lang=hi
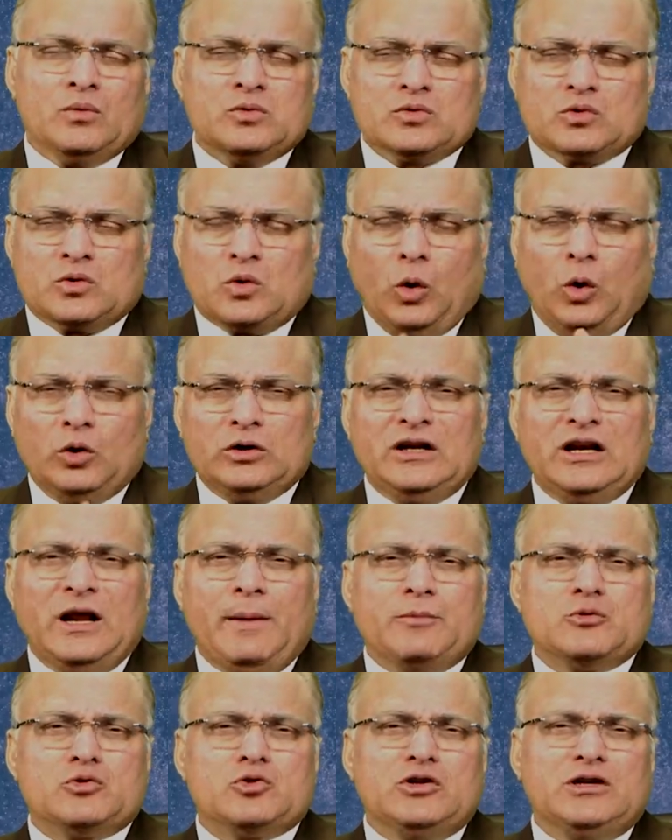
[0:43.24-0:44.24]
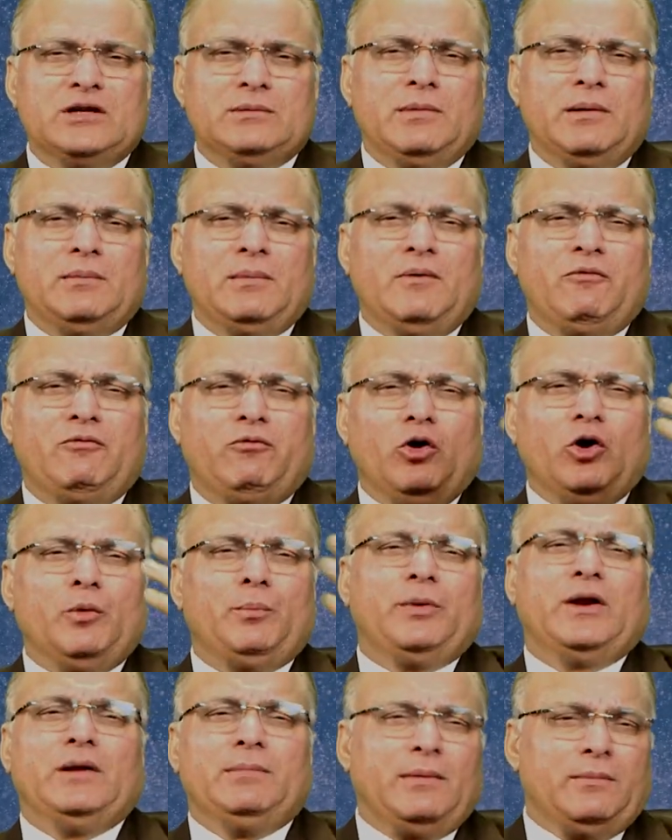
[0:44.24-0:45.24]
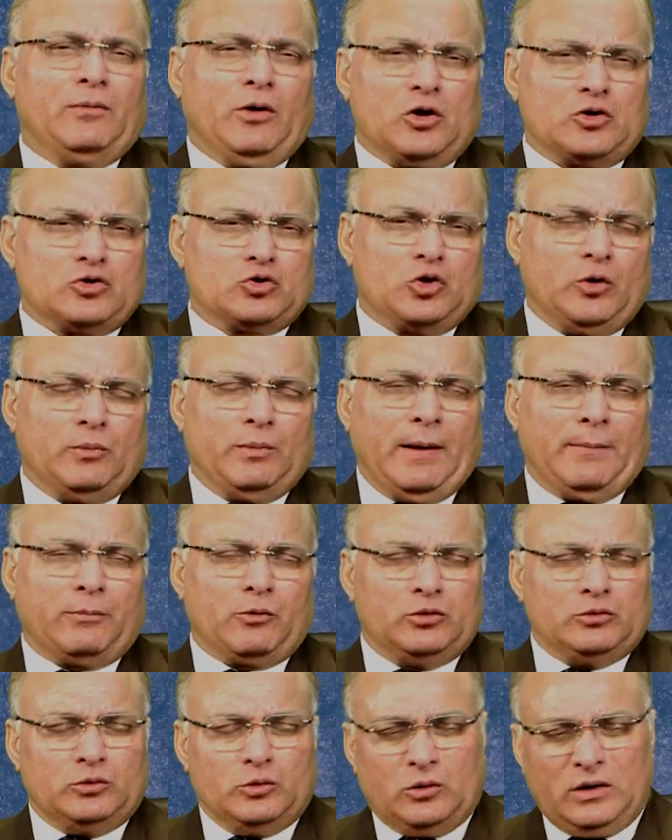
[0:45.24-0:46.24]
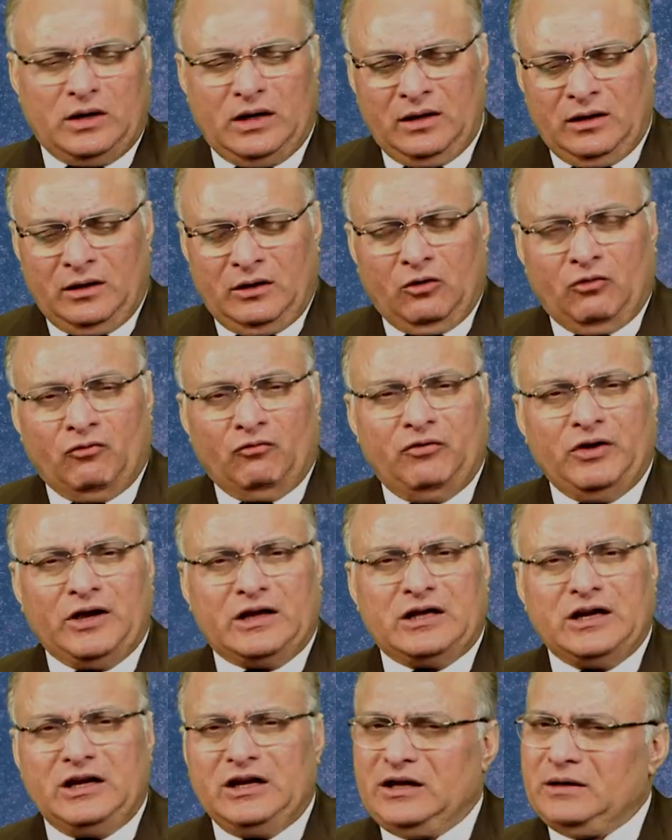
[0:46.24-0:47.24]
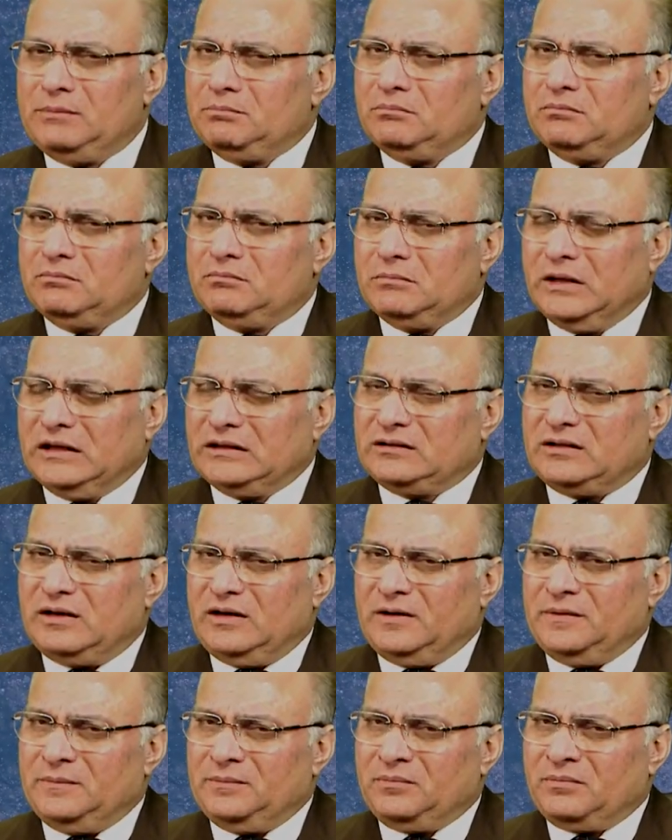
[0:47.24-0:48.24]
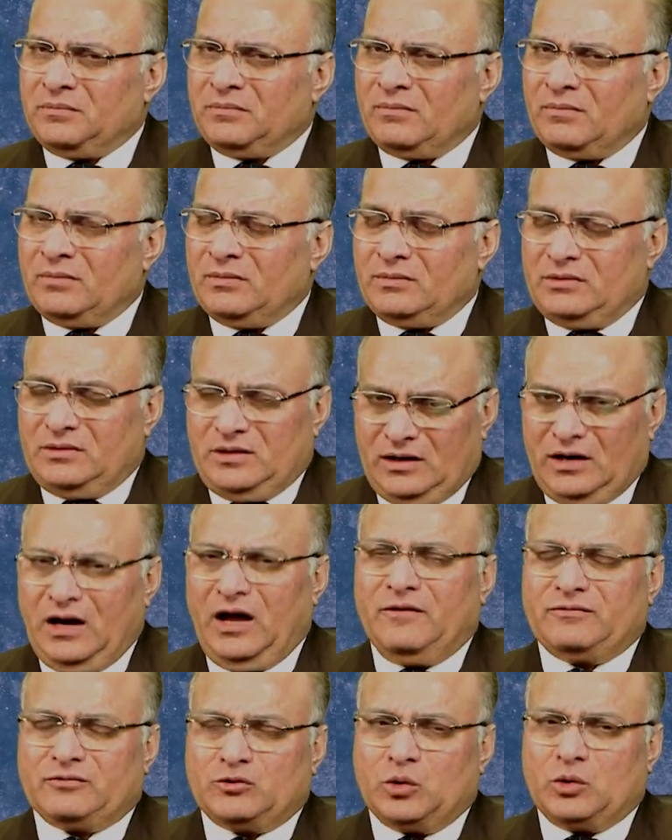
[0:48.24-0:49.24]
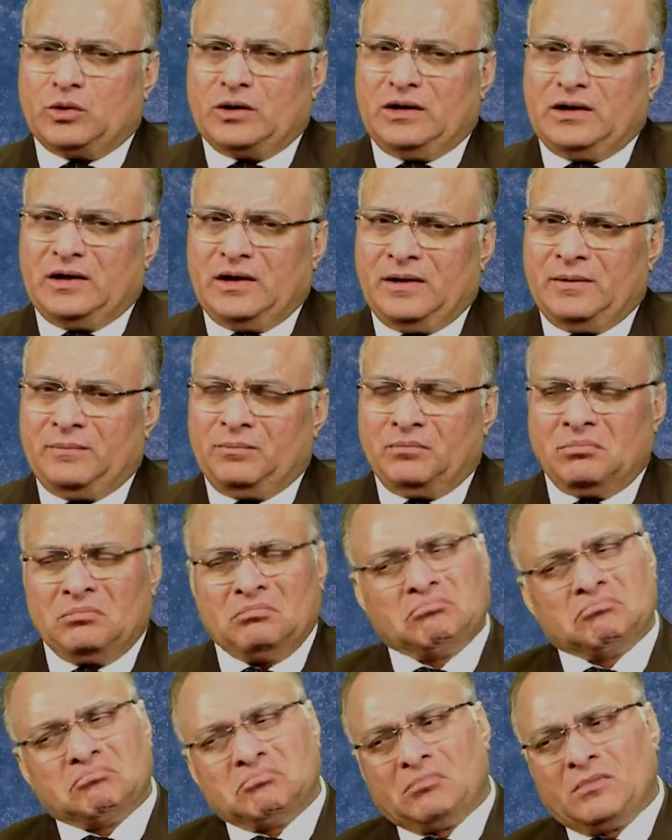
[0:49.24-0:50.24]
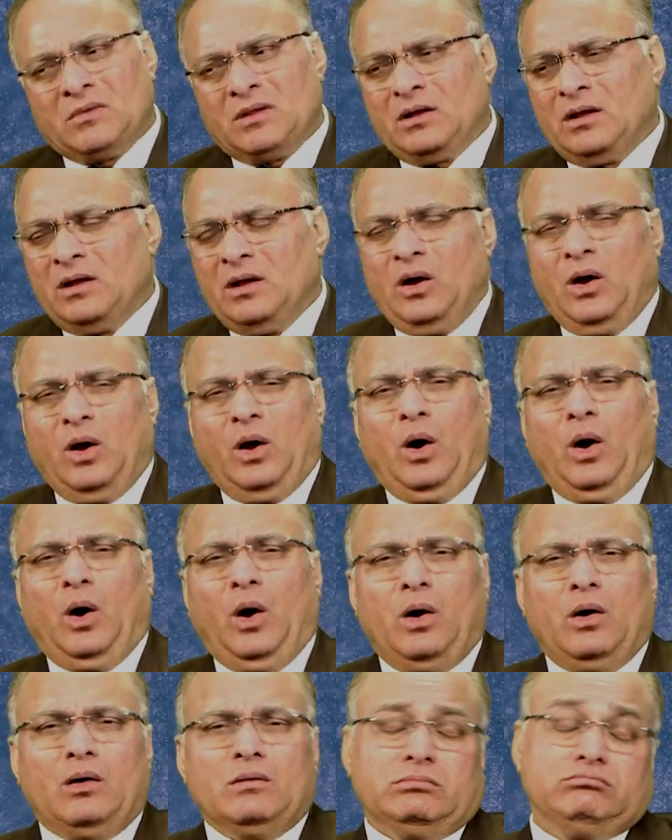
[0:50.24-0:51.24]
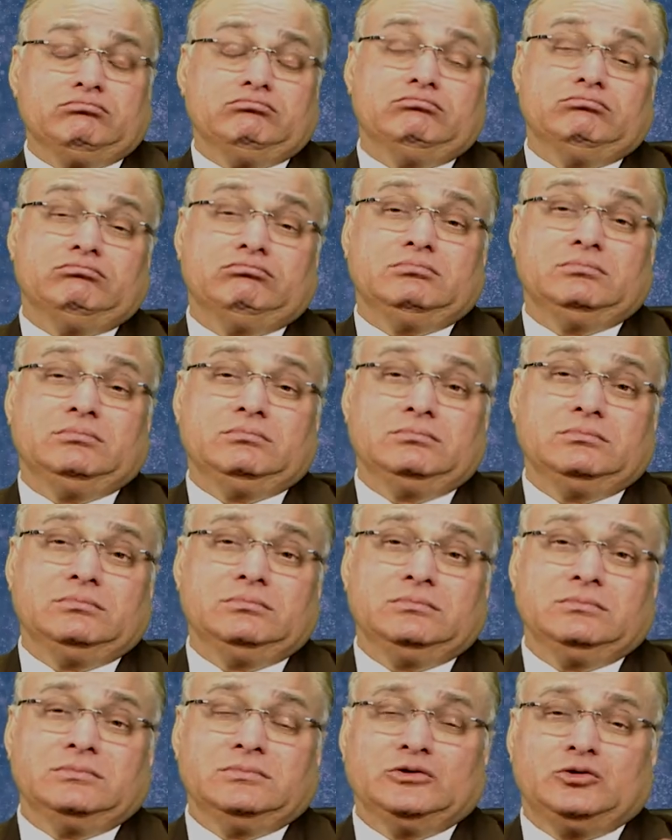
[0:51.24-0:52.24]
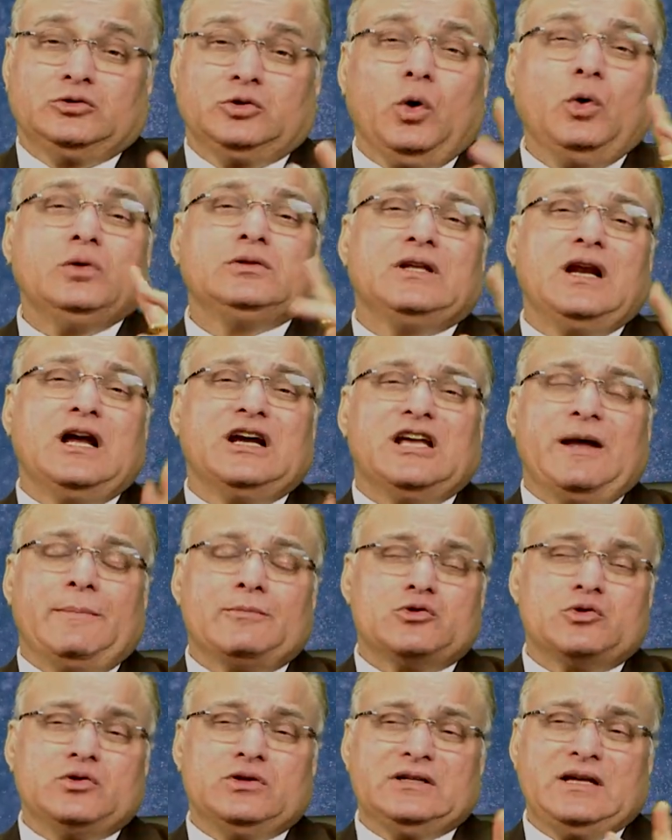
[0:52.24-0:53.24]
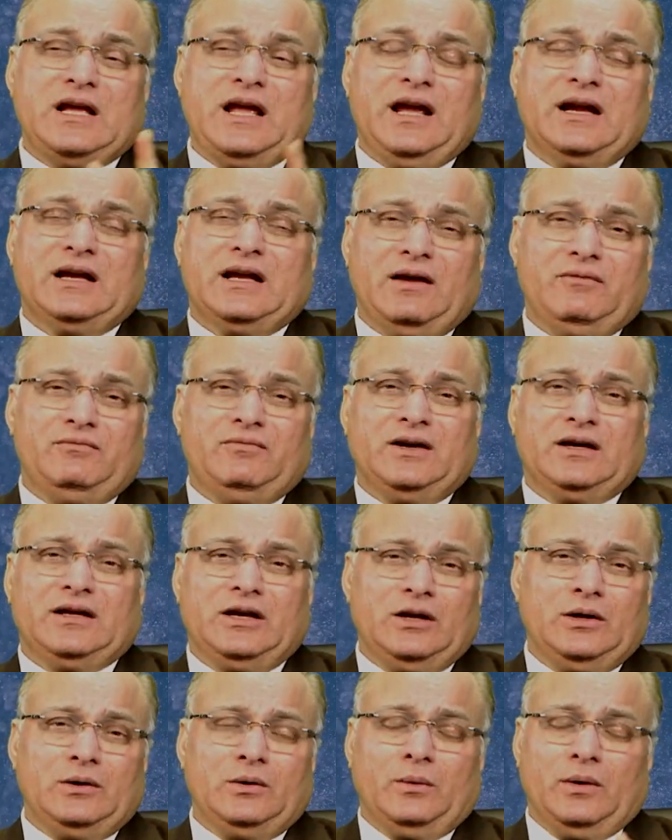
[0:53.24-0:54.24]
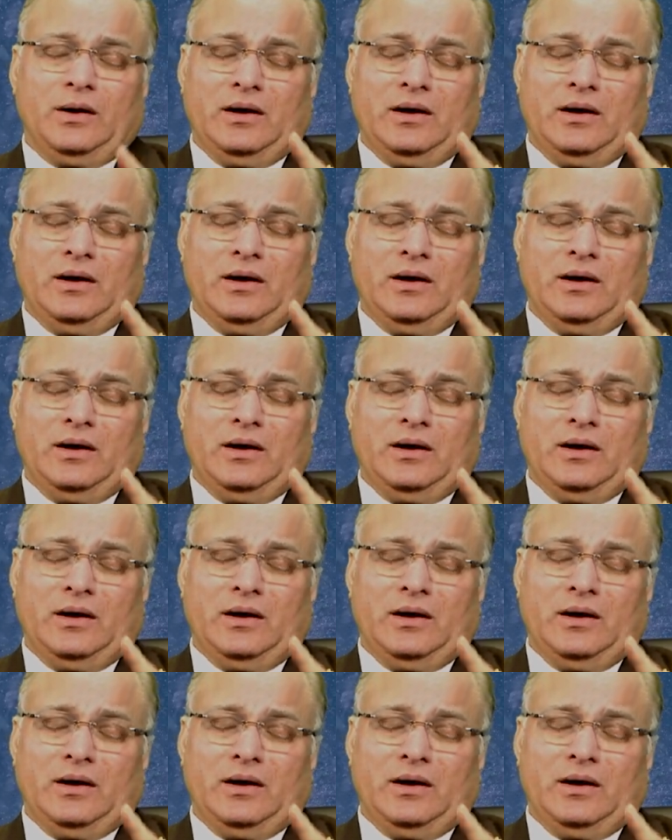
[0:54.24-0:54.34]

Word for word: उस गोल्डन अपॉर्चुनिटी में मैं फुल प्रीमियम हॉरोस्कोप आपको दूंगा वीकली मंथली तेरह हफ्तों के लिए और दो तरह की अपॉर्चुनिटी है एक है वीकली